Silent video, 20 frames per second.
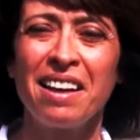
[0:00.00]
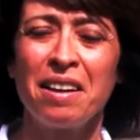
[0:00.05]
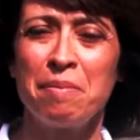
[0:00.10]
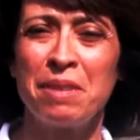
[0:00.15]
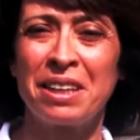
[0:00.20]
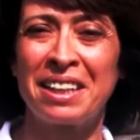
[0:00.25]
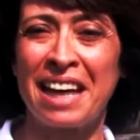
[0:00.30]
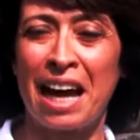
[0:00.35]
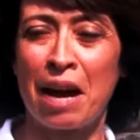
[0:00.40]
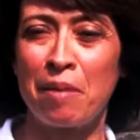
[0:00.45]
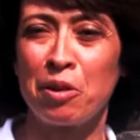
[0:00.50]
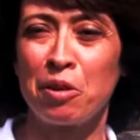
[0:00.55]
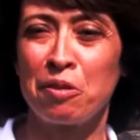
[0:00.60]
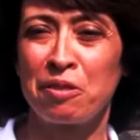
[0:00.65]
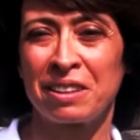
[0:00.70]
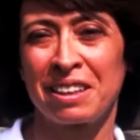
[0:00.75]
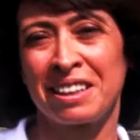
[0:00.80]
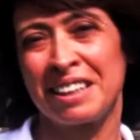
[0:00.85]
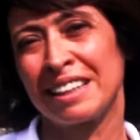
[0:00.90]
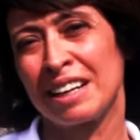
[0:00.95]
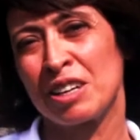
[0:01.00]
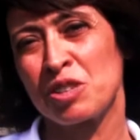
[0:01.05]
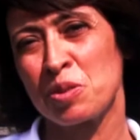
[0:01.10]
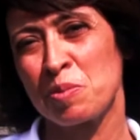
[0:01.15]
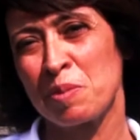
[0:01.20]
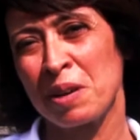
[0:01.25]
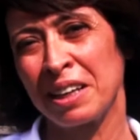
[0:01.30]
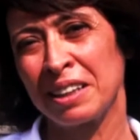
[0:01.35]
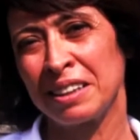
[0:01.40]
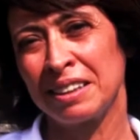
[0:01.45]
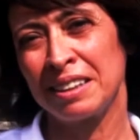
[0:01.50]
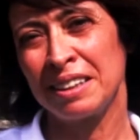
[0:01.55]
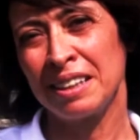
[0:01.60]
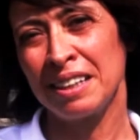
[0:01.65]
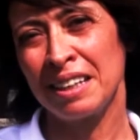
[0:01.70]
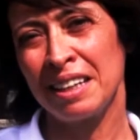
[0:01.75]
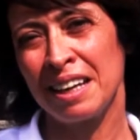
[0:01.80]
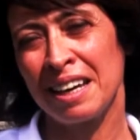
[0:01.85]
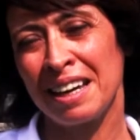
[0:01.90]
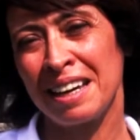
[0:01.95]
Mi chiamo Federica
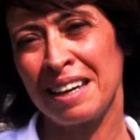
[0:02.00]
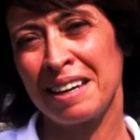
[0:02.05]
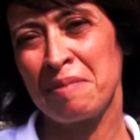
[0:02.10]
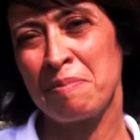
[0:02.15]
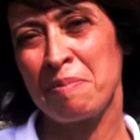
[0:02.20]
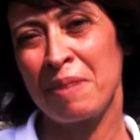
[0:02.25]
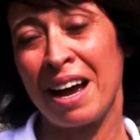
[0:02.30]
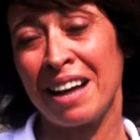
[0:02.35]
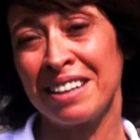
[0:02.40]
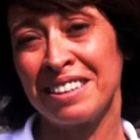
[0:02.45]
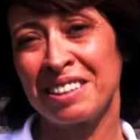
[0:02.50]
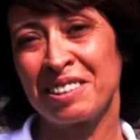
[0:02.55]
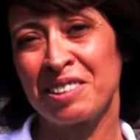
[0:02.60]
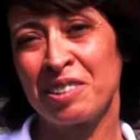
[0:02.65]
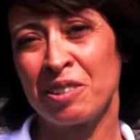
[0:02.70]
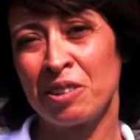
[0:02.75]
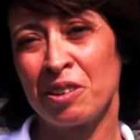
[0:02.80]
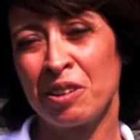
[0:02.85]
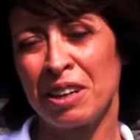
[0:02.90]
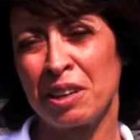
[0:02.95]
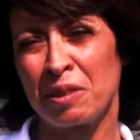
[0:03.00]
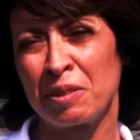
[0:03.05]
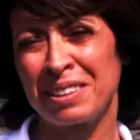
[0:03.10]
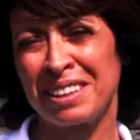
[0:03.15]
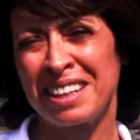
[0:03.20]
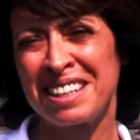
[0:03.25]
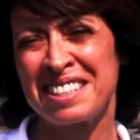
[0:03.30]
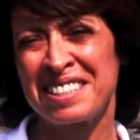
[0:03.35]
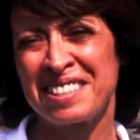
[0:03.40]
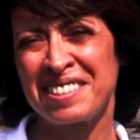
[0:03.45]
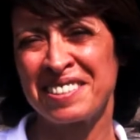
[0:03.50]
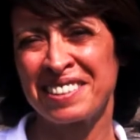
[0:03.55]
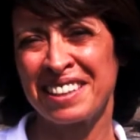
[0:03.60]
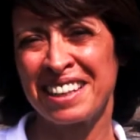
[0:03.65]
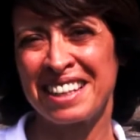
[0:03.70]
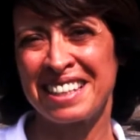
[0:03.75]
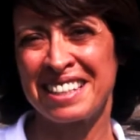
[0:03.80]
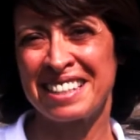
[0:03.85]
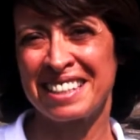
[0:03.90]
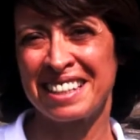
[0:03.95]
Giometti e pratico
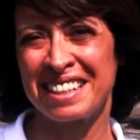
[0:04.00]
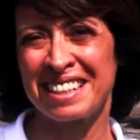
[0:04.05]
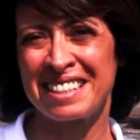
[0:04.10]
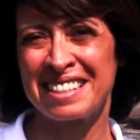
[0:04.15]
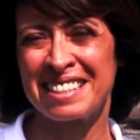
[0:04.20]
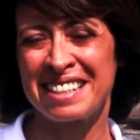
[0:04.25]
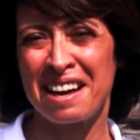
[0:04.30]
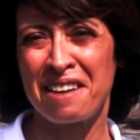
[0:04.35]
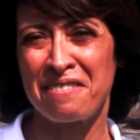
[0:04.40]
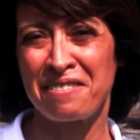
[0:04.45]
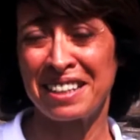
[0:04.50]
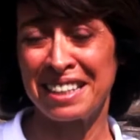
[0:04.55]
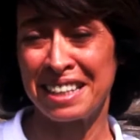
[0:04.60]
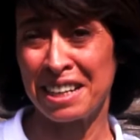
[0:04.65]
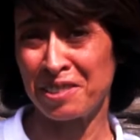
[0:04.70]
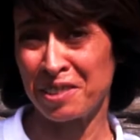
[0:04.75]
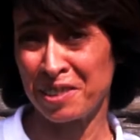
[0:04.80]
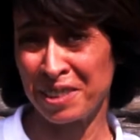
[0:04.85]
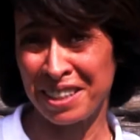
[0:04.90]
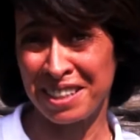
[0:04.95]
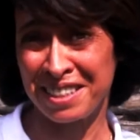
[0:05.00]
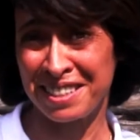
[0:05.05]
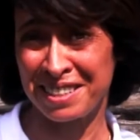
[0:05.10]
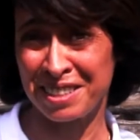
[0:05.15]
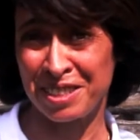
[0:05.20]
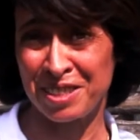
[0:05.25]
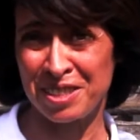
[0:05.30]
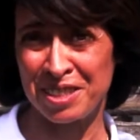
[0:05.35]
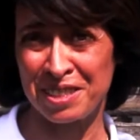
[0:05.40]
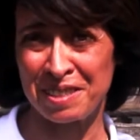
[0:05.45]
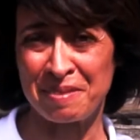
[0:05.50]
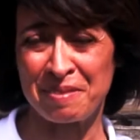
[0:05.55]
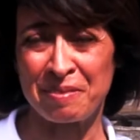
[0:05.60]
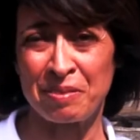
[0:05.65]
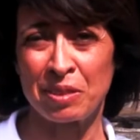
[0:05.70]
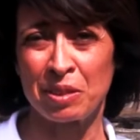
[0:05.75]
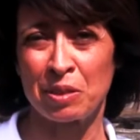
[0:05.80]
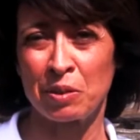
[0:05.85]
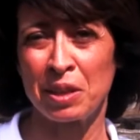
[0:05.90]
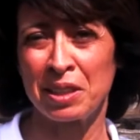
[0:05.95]
l'equitazione senza fini agonistici,
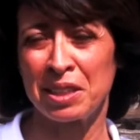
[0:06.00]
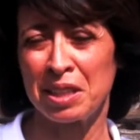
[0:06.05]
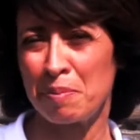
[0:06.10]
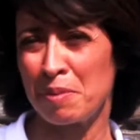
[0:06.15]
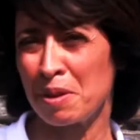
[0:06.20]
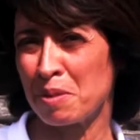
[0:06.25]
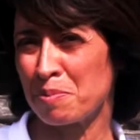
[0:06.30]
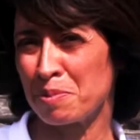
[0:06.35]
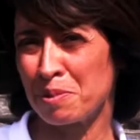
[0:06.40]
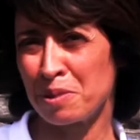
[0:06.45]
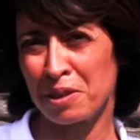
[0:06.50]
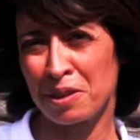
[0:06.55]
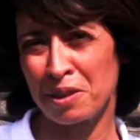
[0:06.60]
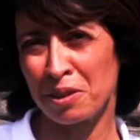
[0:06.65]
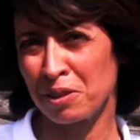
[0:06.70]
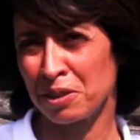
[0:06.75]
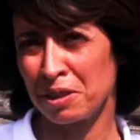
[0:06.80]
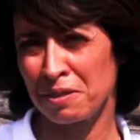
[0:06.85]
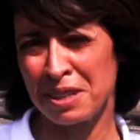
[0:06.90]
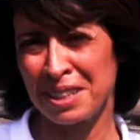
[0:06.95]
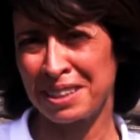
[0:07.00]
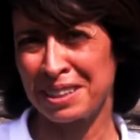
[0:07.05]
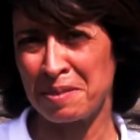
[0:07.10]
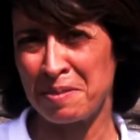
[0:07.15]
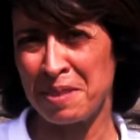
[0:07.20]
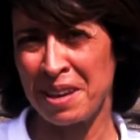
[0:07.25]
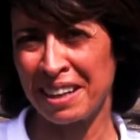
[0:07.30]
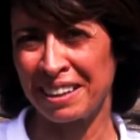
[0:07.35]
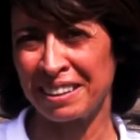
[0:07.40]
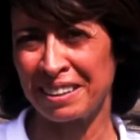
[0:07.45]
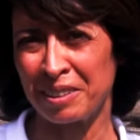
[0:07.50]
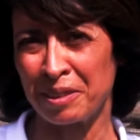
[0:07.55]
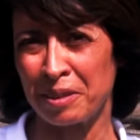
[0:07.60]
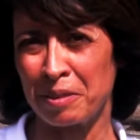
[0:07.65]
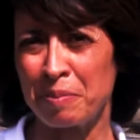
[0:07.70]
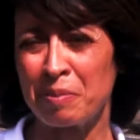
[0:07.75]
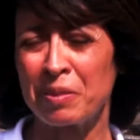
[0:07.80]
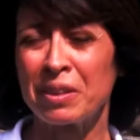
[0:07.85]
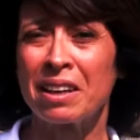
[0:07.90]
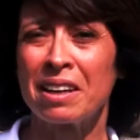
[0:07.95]
quindi per puro divertimento.
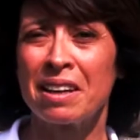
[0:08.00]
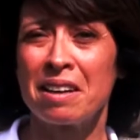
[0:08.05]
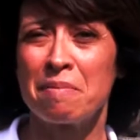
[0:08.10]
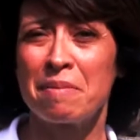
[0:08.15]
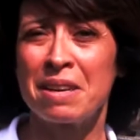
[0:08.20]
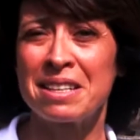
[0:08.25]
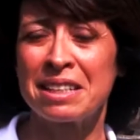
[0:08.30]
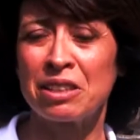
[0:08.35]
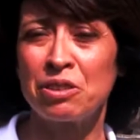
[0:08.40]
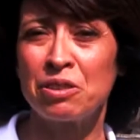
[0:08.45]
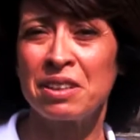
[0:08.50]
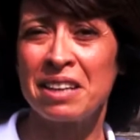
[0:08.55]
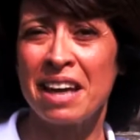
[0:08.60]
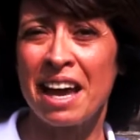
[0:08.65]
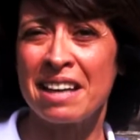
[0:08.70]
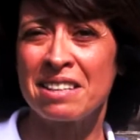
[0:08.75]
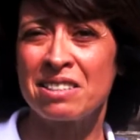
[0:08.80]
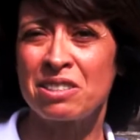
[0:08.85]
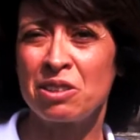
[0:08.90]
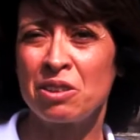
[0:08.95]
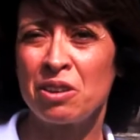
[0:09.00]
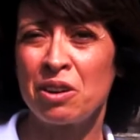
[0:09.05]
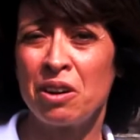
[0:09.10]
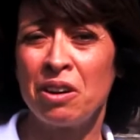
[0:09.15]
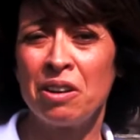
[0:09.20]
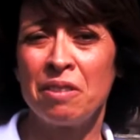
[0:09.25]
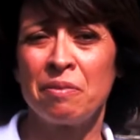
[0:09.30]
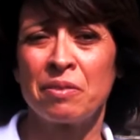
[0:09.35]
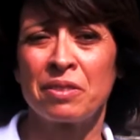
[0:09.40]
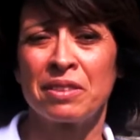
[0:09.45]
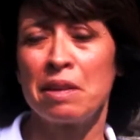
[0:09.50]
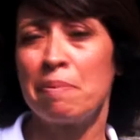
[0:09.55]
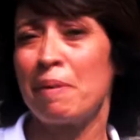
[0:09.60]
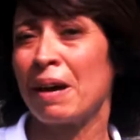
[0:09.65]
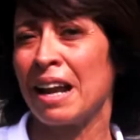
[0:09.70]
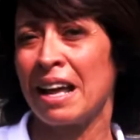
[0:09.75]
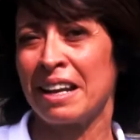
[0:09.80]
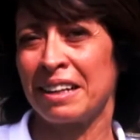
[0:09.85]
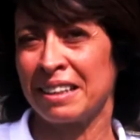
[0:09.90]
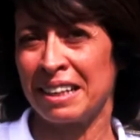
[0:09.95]
Mi è stato chiesto di
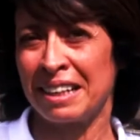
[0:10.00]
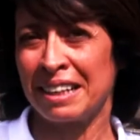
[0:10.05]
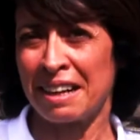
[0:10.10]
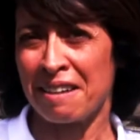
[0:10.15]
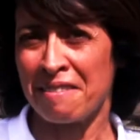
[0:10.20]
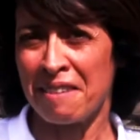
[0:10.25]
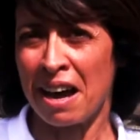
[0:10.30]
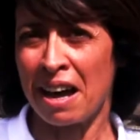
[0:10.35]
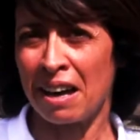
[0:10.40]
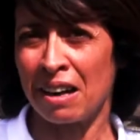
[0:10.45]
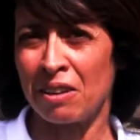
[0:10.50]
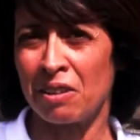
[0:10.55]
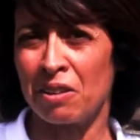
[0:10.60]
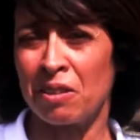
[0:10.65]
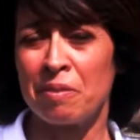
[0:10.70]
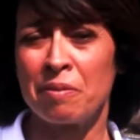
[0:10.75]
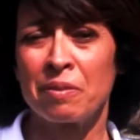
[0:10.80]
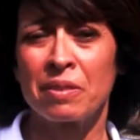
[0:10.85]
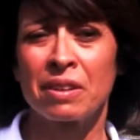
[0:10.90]
parlare del cavallo